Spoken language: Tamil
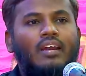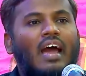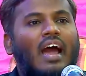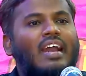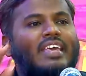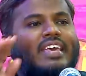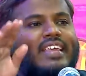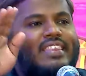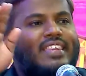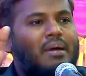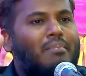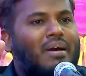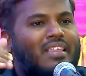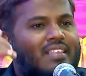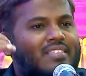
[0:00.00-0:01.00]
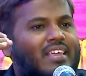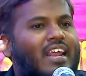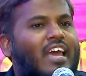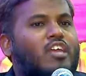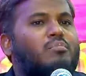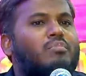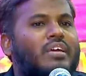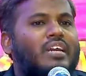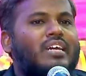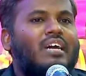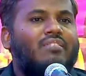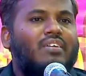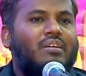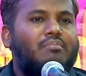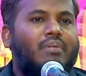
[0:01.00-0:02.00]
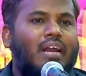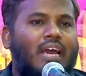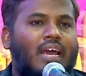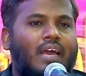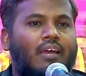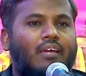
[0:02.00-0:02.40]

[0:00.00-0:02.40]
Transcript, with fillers: நான் எந்த மதத்திலேயும் இருக்க விரும்பல